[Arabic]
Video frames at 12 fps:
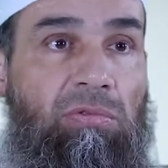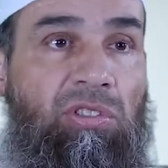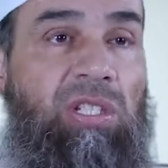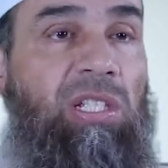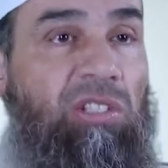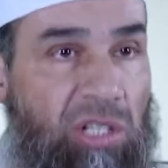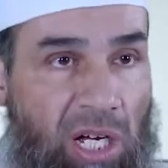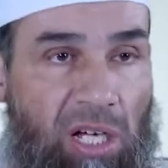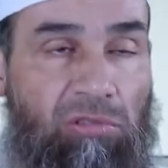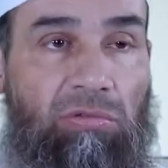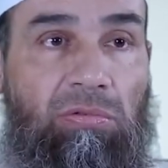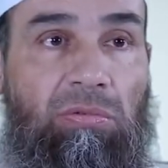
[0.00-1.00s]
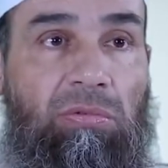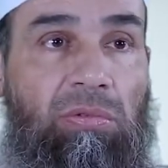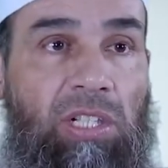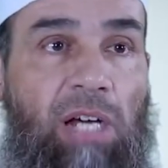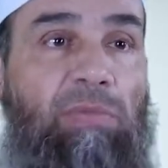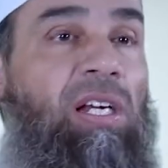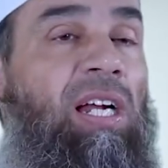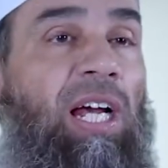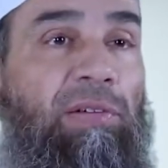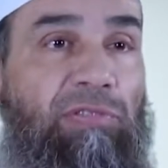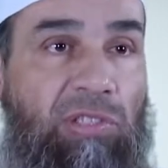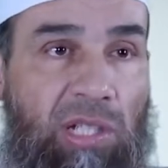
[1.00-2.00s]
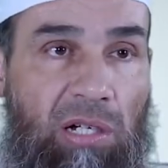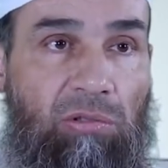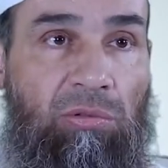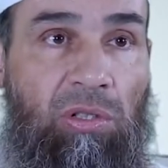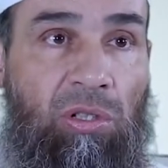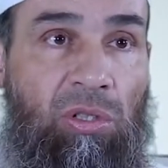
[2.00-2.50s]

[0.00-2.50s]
والسكيتشات والكاميرا الخفيه